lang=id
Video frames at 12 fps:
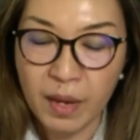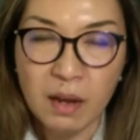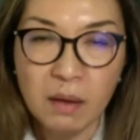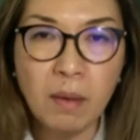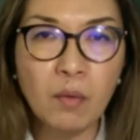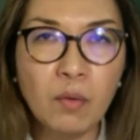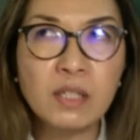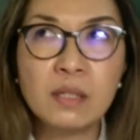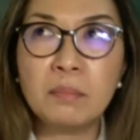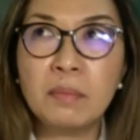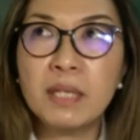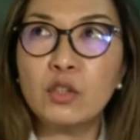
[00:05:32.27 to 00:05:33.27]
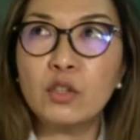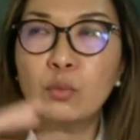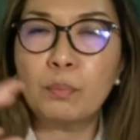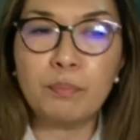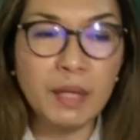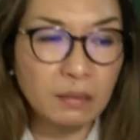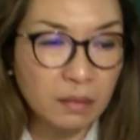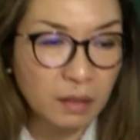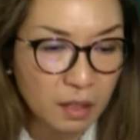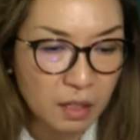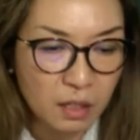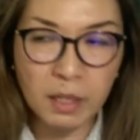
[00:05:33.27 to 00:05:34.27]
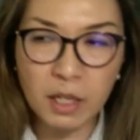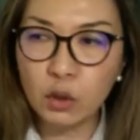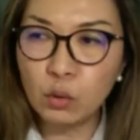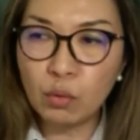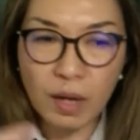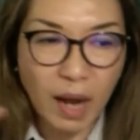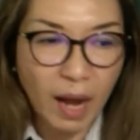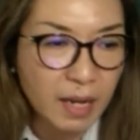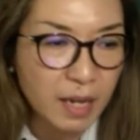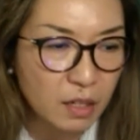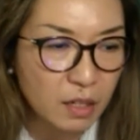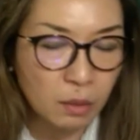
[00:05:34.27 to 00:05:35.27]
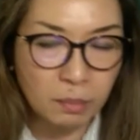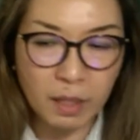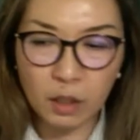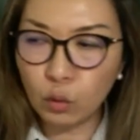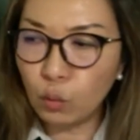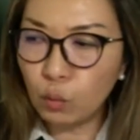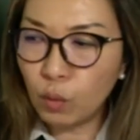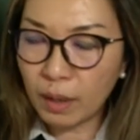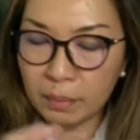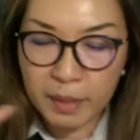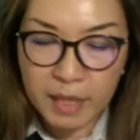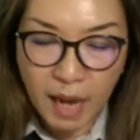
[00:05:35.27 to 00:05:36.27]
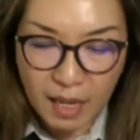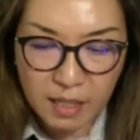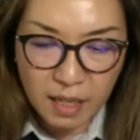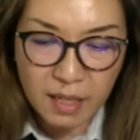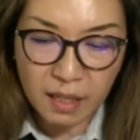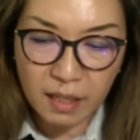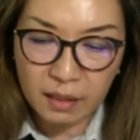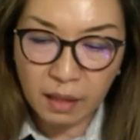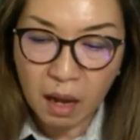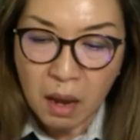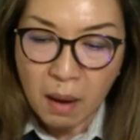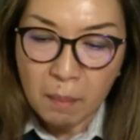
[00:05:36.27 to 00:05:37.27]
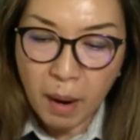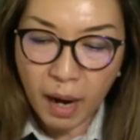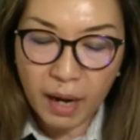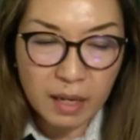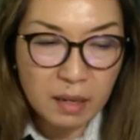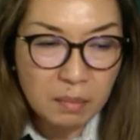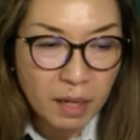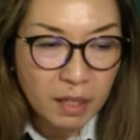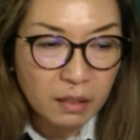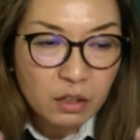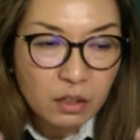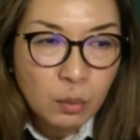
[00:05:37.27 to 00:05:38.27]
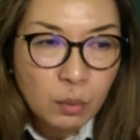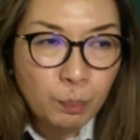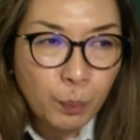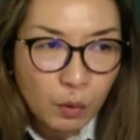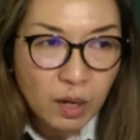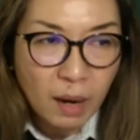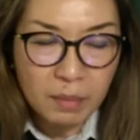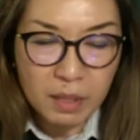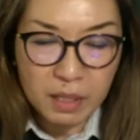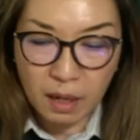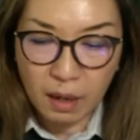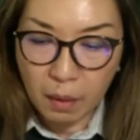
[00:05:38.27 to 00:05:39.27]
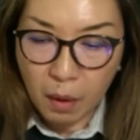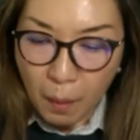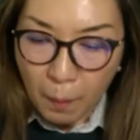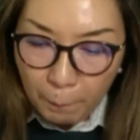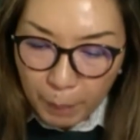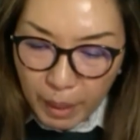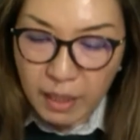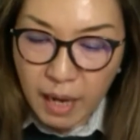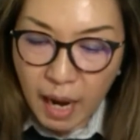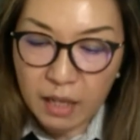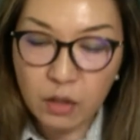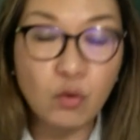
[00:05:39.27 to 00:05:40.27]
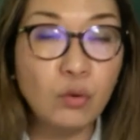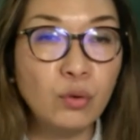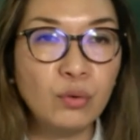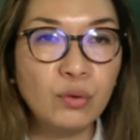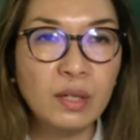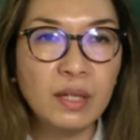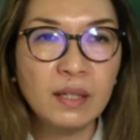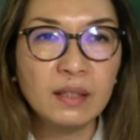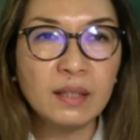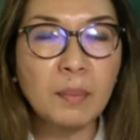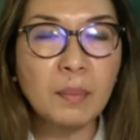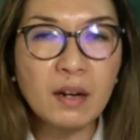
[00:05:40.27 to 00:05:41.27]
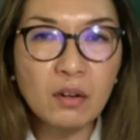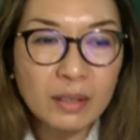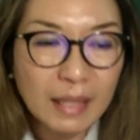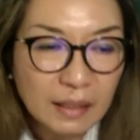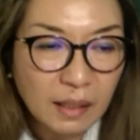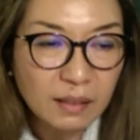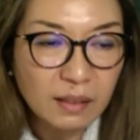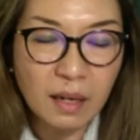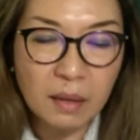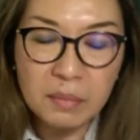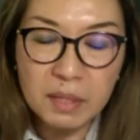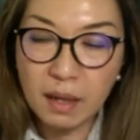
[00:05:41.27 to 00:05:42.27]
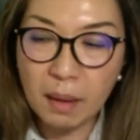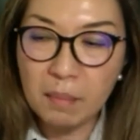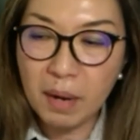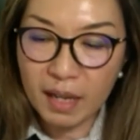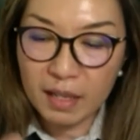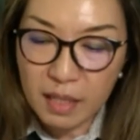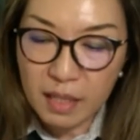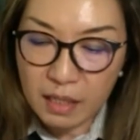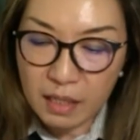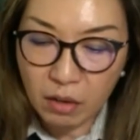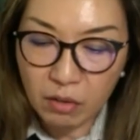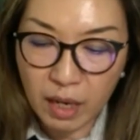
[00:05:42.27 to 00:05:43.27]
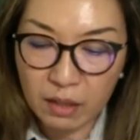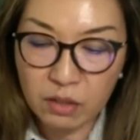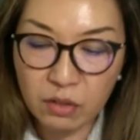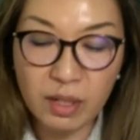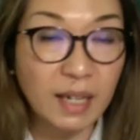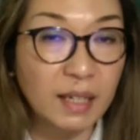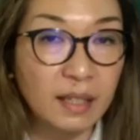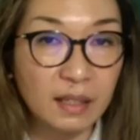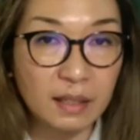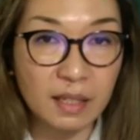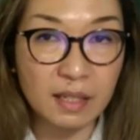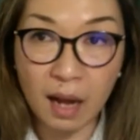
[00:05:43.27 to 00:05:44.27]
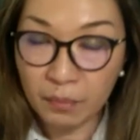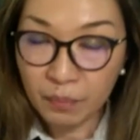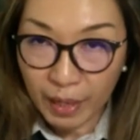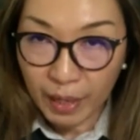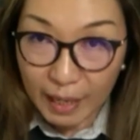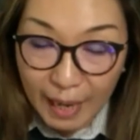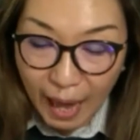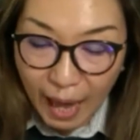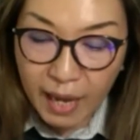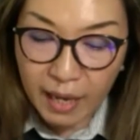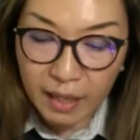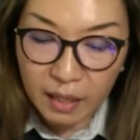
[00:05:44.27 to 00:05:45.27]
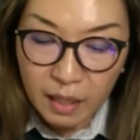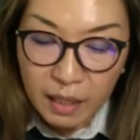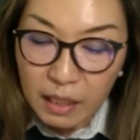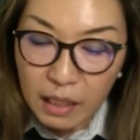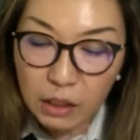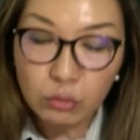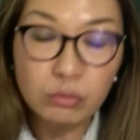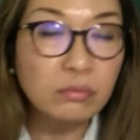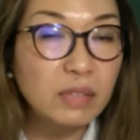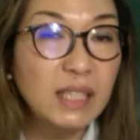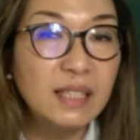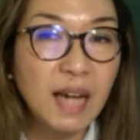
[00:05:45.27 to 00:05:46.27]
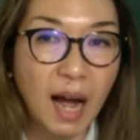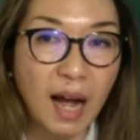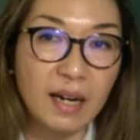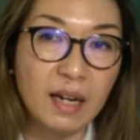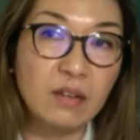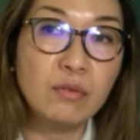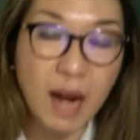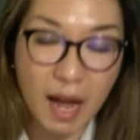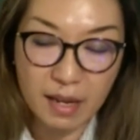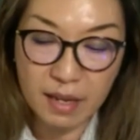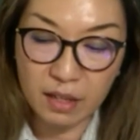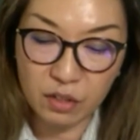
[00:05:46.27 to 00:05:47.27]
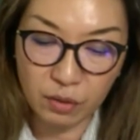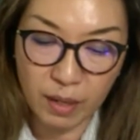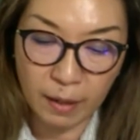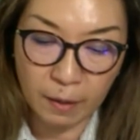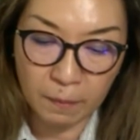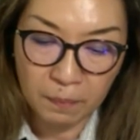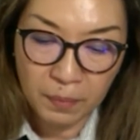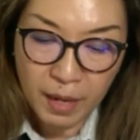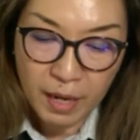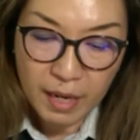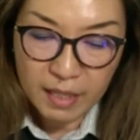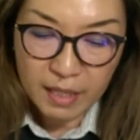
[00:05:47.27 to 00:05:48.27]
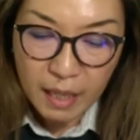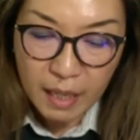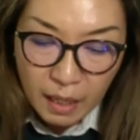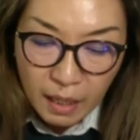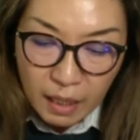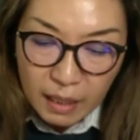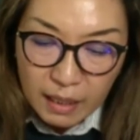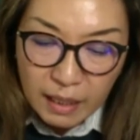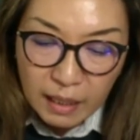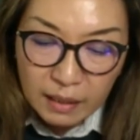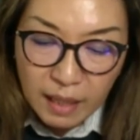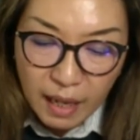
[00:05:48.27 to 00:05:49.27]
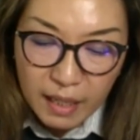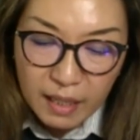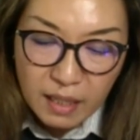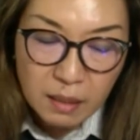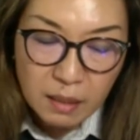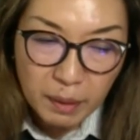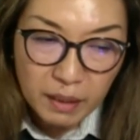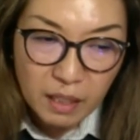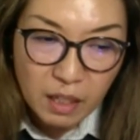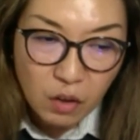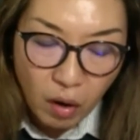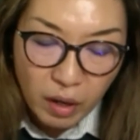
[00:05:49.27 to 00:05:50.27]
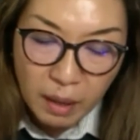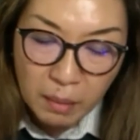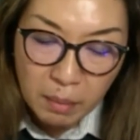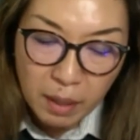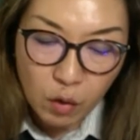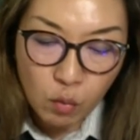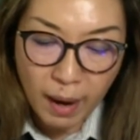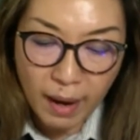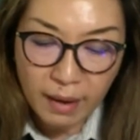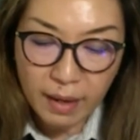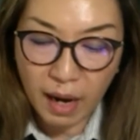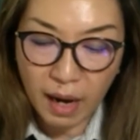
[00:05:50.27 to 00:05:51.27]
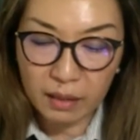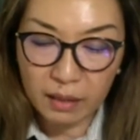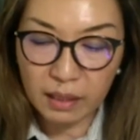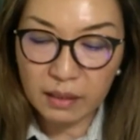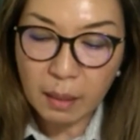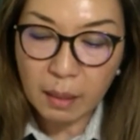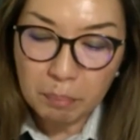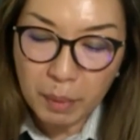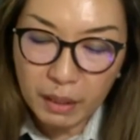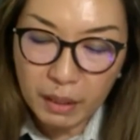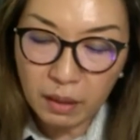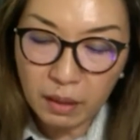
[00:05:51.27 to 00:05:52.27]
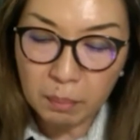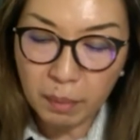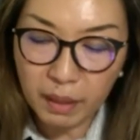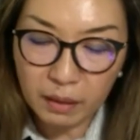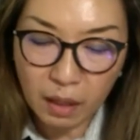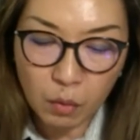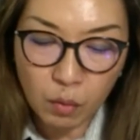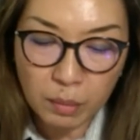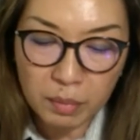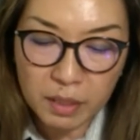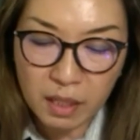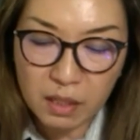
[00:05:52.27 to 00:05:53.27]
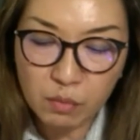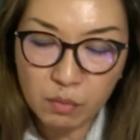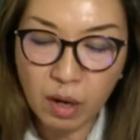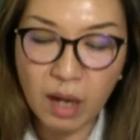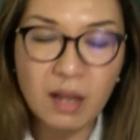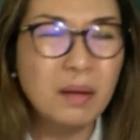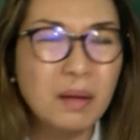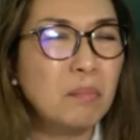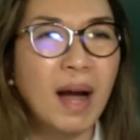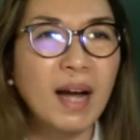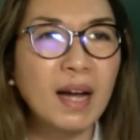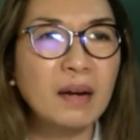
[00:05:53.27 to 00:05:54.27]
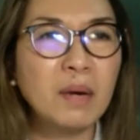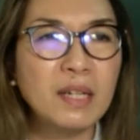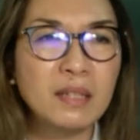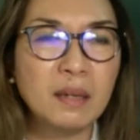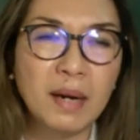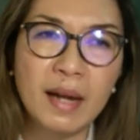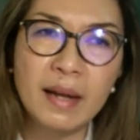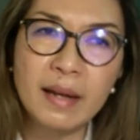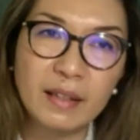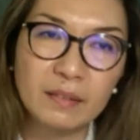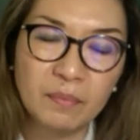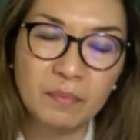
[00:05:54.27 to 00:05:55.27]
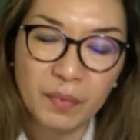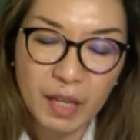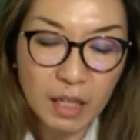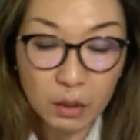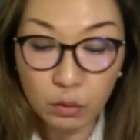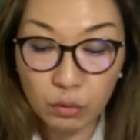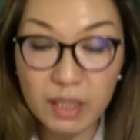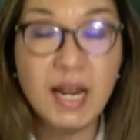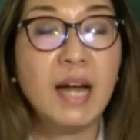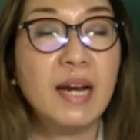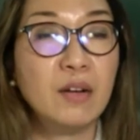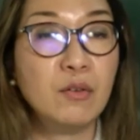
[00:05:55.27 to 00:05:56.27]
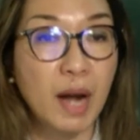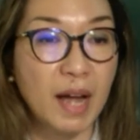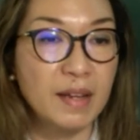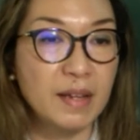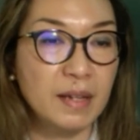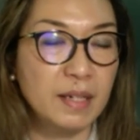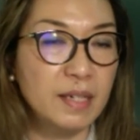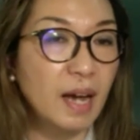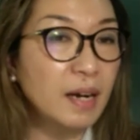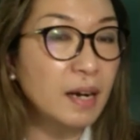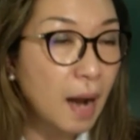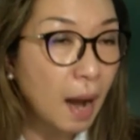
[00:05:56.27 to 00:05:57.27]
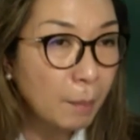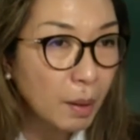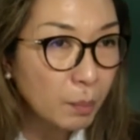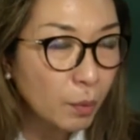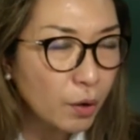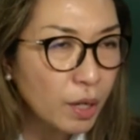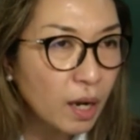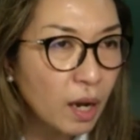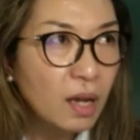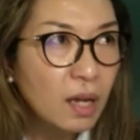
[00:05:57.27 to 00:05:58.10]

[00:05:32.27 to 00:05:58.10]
Bahwa sebegitu pinter, sebegitu kaya, sebegitu luar biasanya kita, bahkan iman kita sempurna bisa pindahin gunung, tapi kalau kita tidak bisa mengasihi saudara-saudara kita yang lain, itu tidak ada gunanya, saudara. Nah, jadi kita ini seperti gong yang berkumandang. Kita pinter pengetahuan bisa semua, bahkan bahasa malaikat. Itu tidak ada gunanya. Jadi ada delapan poin.